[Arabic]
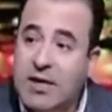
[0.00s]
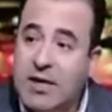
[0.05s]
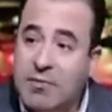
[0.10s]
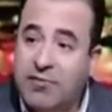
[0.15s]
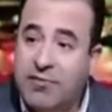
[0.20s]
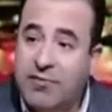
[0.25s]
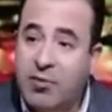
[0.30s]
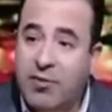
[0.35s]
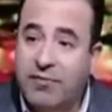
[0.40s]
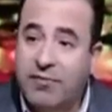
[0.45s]

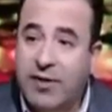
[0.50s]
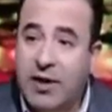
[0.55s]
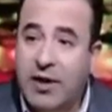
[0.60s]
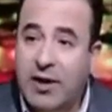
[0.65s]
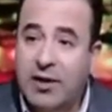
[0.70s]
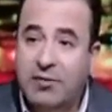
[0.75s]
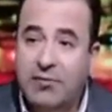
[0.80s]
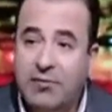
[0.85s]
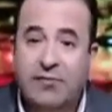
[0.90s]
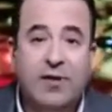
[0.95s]
زي ما في
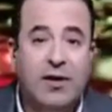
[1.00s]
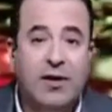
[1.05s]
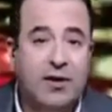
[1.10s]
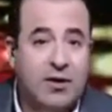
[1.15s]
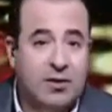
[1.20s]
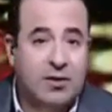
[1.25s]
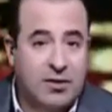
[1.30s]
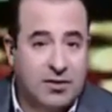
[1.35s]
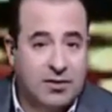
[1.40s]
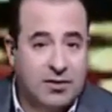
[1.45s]
وفاء
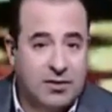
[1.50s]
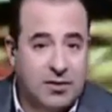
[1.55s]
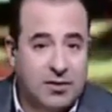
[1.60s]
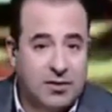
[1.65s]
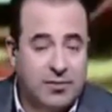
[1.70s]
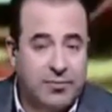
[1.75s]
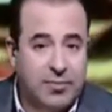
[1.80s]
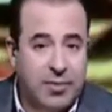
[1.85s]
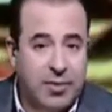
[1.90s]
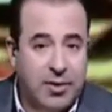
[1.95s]
في قله اصل
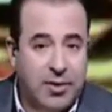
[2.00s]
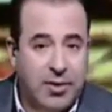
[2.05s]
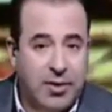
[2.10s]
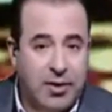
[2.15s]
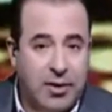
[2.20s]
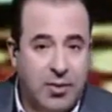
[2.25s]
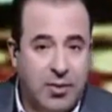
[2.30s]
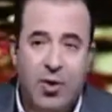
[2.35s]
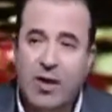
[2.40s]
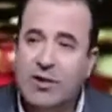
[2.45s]

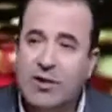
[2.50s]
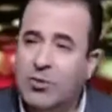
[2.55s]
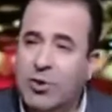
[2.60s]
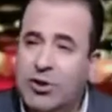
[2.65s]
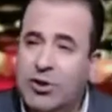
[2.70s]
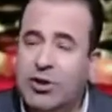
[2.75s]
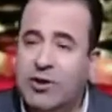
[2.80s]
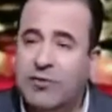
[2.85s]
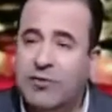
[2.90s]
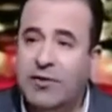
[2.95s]

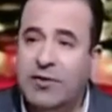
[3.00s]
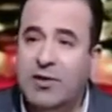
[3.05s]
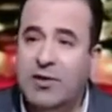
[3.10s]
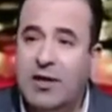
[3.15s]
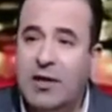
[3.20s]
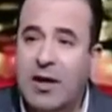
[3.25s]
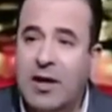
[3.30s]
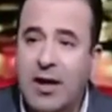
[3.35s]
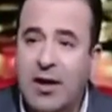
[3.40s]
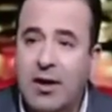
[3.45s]
واسوا شيء في
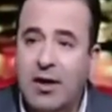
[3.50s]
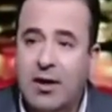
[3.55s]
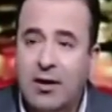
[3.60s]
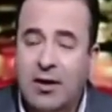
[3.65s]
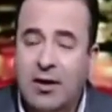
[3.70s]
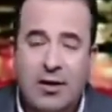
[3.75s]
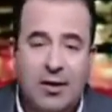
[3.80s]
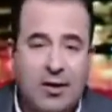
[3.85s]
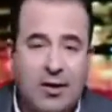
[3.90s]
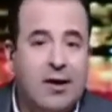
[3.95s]
الدنيا
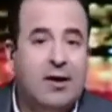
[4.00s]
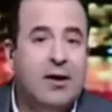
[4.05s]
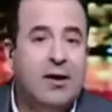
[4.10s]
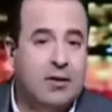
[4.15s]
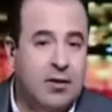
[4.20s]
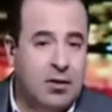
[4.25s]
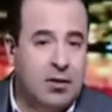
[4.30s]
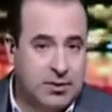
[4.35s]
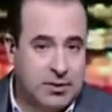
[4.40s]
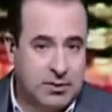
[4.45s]

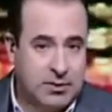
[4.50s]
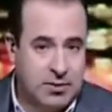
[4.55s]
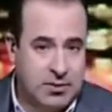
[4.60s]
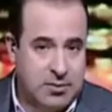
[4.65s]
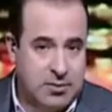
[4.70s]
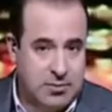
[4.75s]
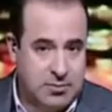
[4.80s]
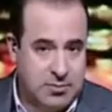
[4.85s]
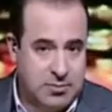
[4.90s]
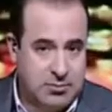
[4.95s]
قله الاصل
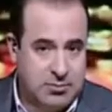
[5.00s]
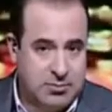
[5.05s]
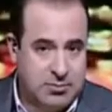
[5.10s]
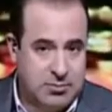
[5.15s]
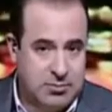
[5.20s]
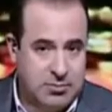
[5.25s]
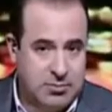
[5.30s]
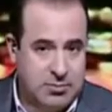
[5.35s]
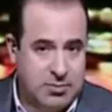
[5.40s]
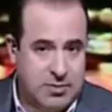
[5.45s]

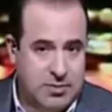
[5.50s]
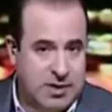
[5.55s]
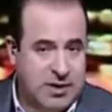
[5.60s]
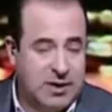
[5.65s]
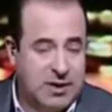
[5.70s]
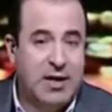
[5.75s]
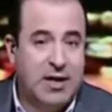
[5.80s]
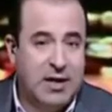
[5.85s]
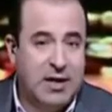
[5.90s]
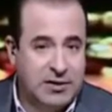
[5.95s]

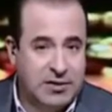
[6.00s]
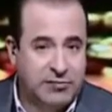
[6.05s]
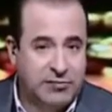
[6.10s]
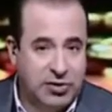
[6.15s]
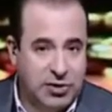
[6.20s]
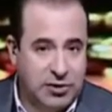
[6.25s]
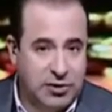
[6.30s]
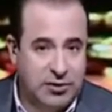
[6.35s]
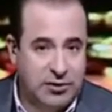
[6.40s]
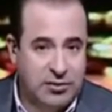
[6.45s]

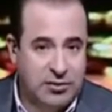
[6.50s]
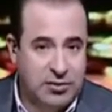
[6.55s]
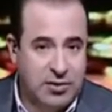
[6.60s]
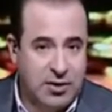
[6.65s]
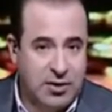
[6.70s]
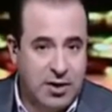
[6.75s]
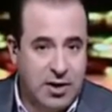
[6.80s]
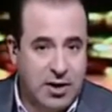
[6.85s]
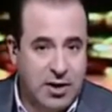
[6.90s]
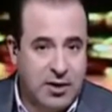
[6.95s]
للاسف الشديد
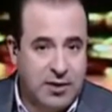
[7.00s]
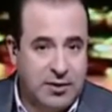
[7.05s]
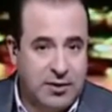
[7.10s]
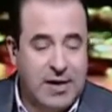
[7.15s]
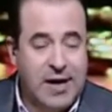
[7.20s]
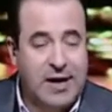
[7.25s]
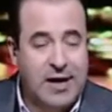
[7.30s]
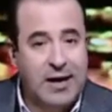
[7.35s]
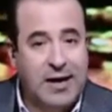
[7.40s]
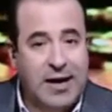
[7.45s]

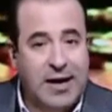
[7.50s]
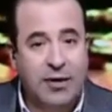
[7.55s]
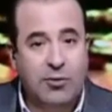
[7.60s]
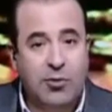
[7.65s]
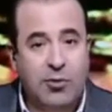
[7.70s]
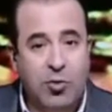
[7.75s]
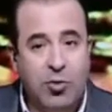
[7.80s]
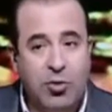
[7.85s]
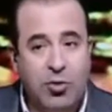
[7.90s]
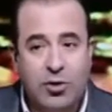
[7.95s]
ده
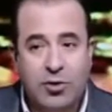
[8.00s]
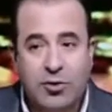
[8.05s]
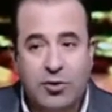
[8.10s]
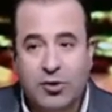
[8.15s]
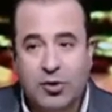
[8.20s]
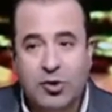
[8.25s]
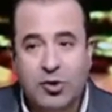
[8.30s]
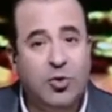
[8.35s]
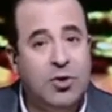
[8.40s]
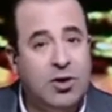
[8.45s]
يرجعني واقول
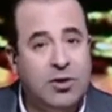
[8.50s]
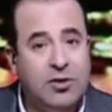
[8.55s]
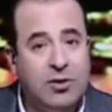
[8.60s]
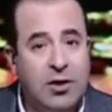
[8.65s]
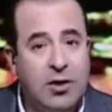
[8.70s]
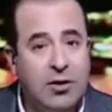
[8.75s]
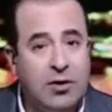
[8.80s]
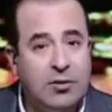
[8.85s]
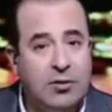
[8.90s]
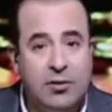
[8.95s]
سوء
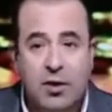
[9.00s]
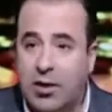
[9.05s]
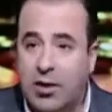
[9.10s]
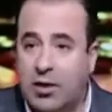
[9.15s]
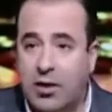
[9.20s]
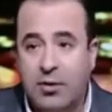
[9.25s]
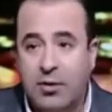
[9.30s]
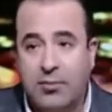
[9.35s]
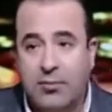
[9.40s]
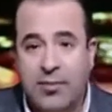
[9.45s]
الاختيار
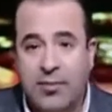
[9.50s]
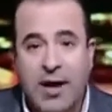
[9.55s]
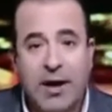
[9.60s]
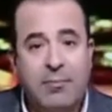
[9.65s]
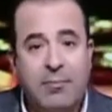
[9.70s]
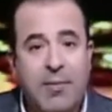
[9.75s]
ده راجل